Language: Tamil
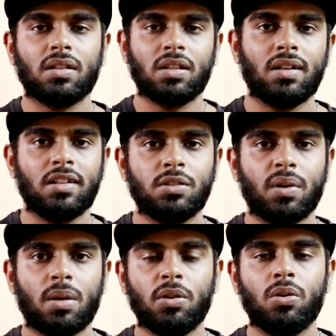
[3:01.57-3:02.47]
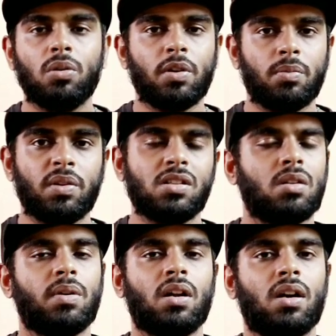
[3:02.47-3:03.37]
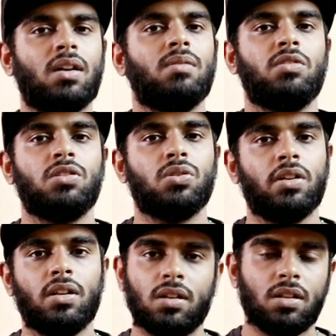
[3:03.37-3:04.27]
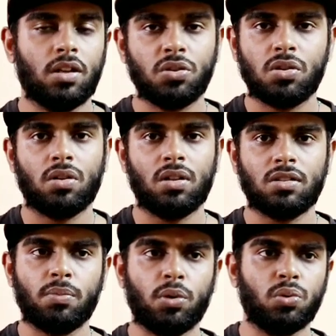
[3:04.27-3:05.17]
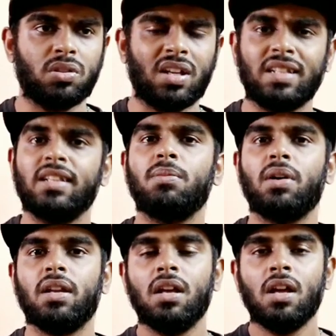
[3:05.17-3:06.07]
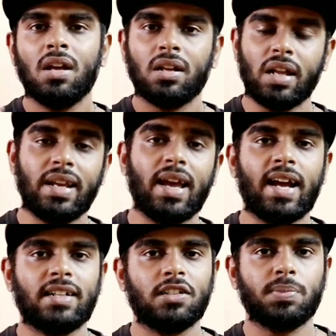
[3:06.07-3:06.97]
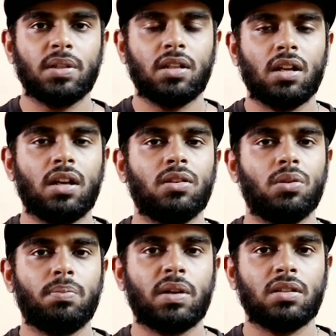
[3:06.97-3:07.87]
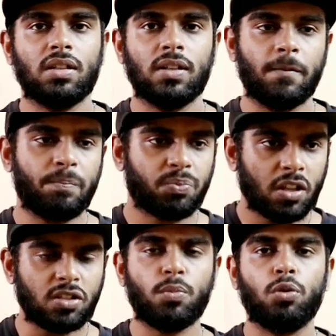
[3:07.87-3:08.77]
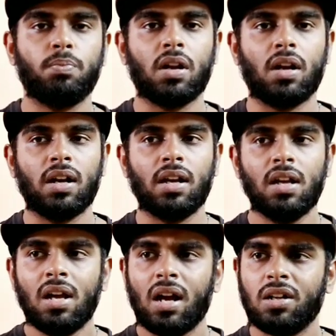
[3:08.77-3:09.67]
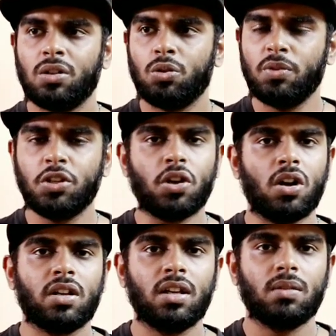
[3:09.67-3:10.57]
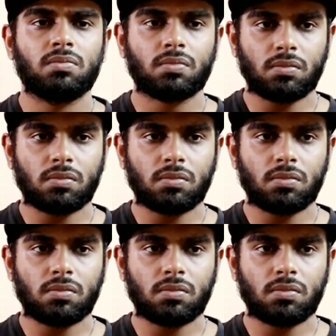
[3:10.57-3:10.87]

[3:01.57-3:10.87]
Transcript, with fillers: படத்தை ரிலீஸ் பண்ணாமல் இவ்வளோ பெரிய பிரச்சனை பண்ணாங்க அப்படின்னு சொல்லிட்டு தனுஷ் அவர்கள் சப்போர்ட் கொடுத்தாங்க இதே மாதிரி நிறைய ஆக்டர்ஸ் பார்த்திங்கன்னா இந்த ஒரு படத்துக்கு சப்போர்ட் பண்ணாங்க அண்ட் டு பி ஷாக்கிங்